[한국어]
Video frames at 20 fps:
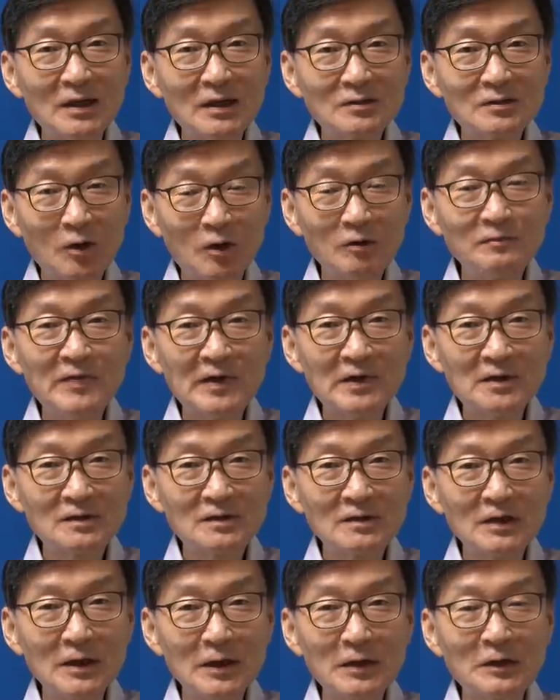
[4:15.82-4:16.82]

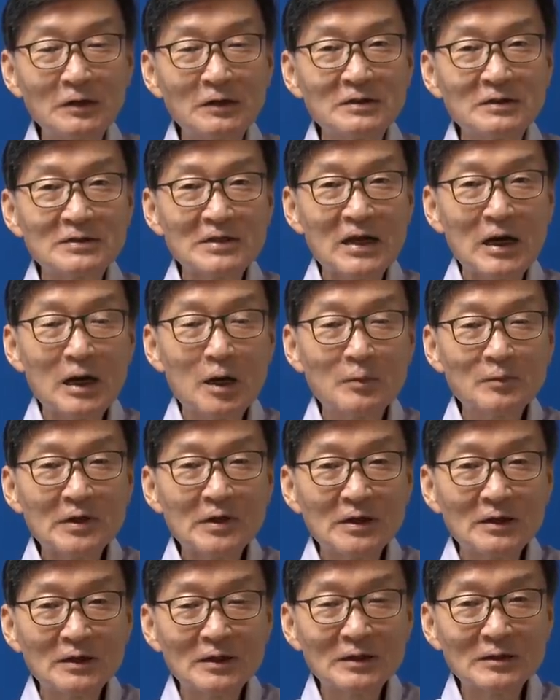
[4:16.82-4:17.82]
넓히는 이런
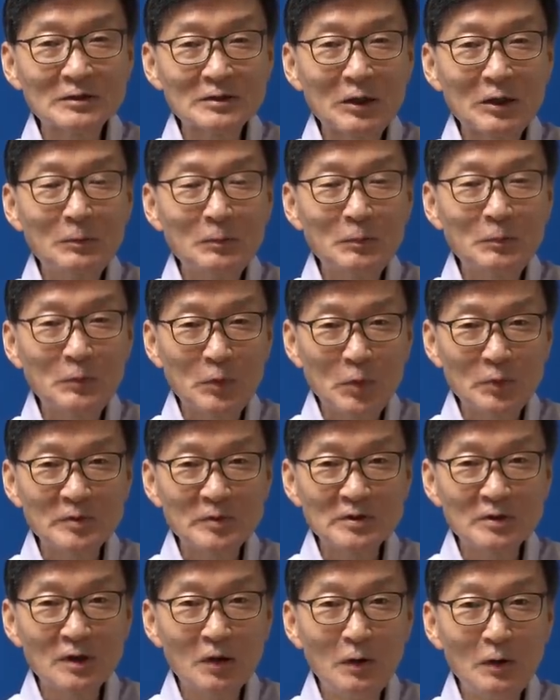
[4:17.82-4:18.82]
쌀람이
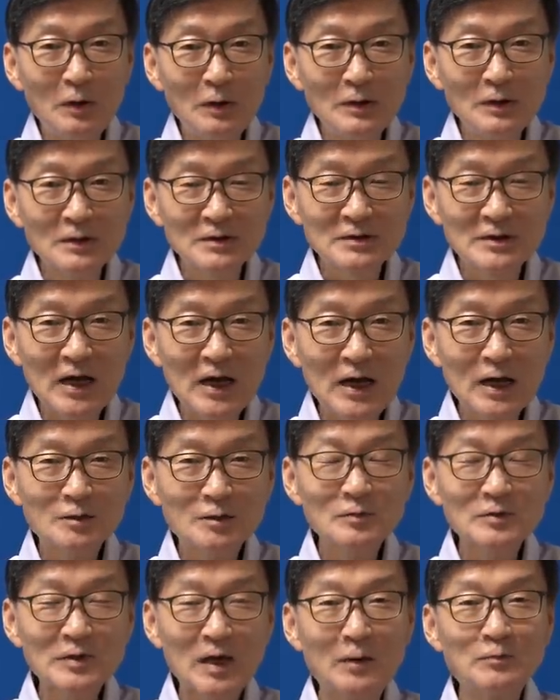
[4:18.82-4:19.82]
절법이죠. 예, 자,
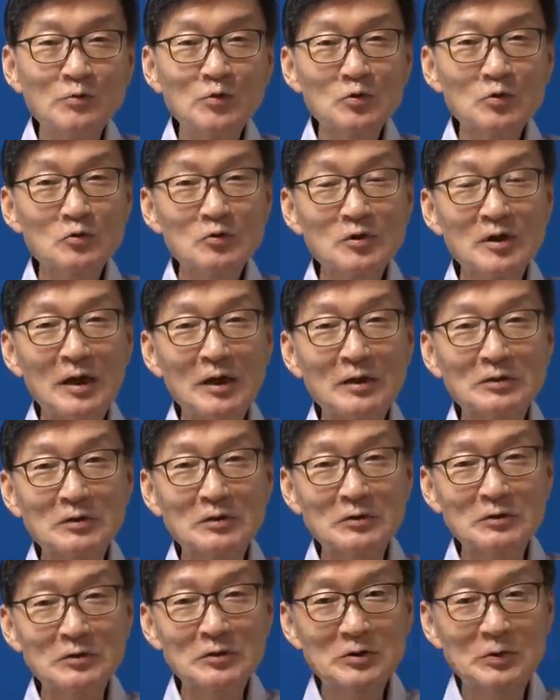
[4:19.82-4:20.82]
그러면
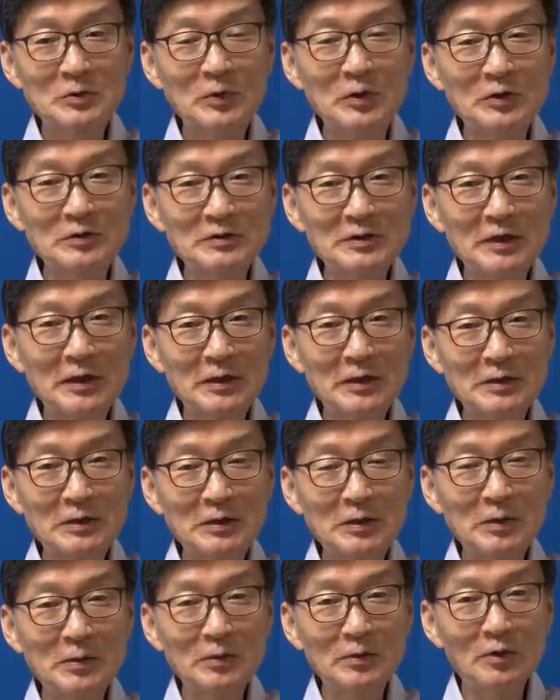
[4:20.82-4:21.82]
남중국해에서 지금 현재
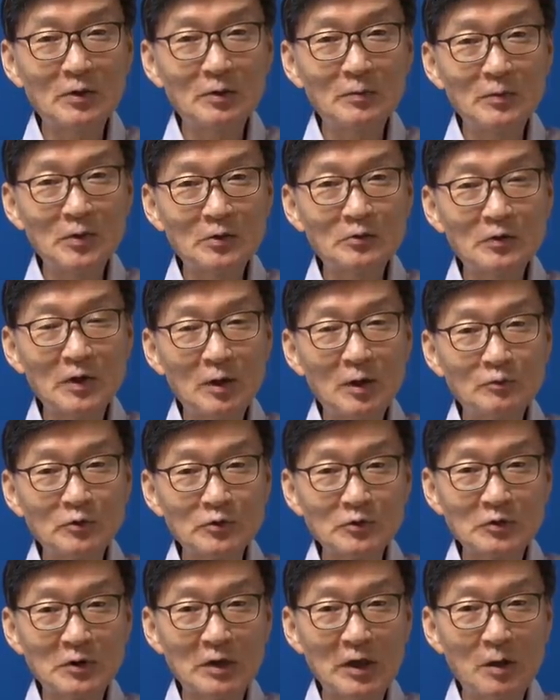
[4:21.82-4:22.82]
그 미국의
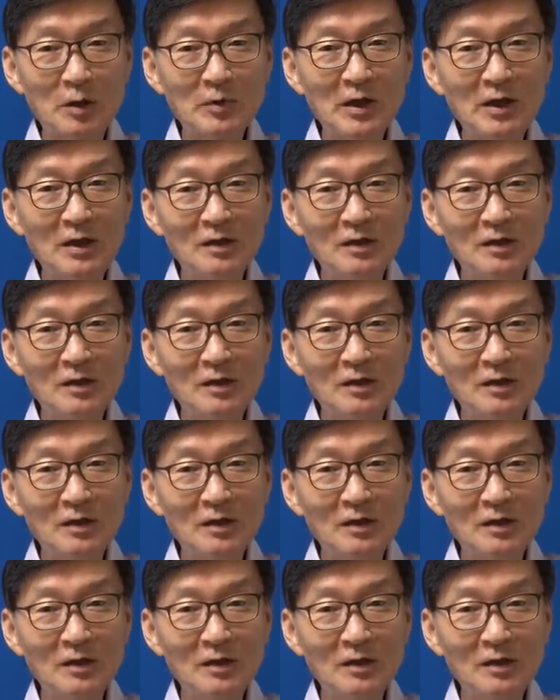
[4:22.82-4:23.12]
분석에 의하면